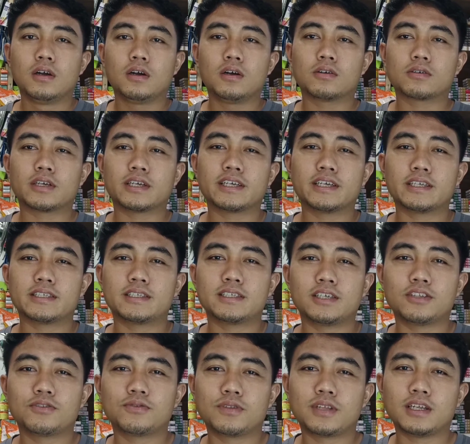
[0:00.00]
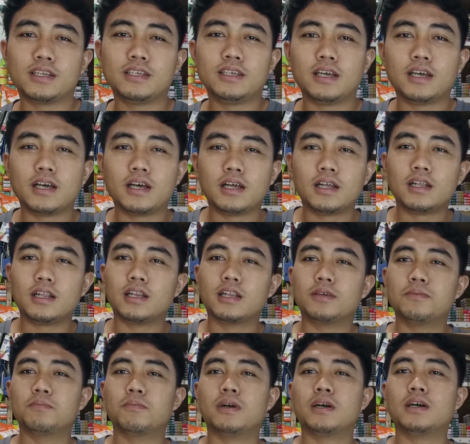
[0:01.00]
Oke okay guys, itu tadi ya 5
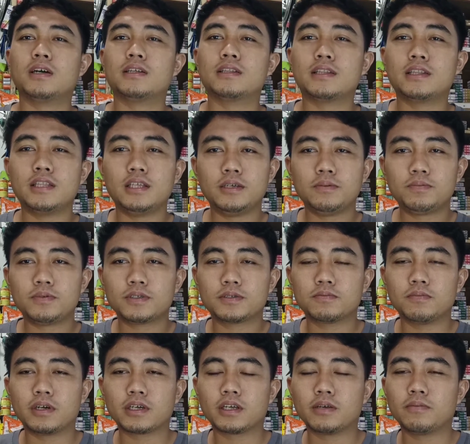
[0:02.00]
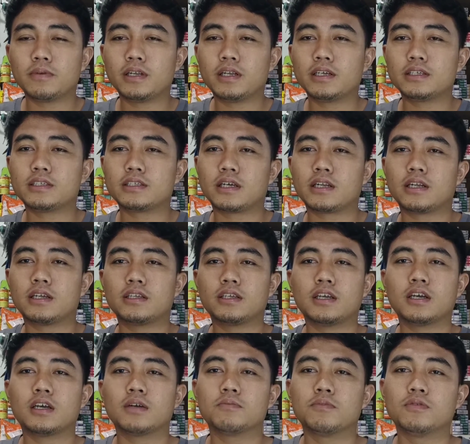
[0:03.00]
tips bagaimana
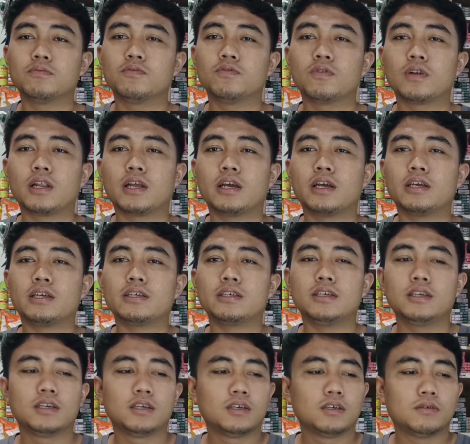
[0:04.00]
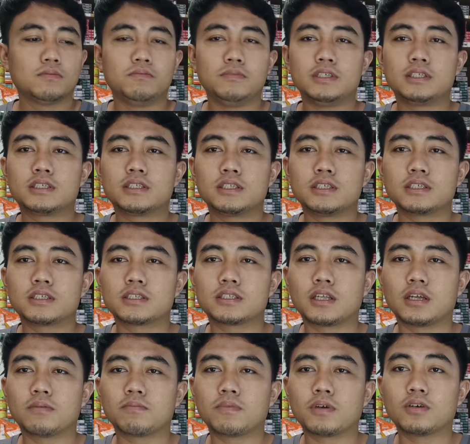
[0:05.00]
caranya memulai bisnis
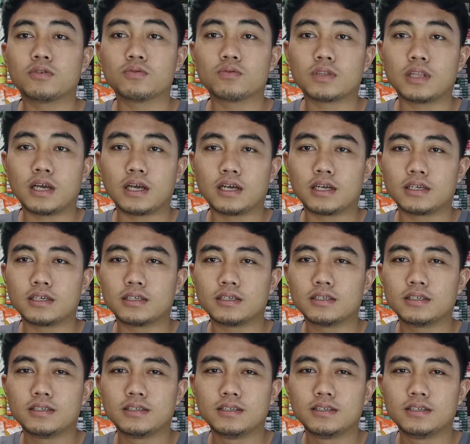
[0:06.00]
tanpa hutang.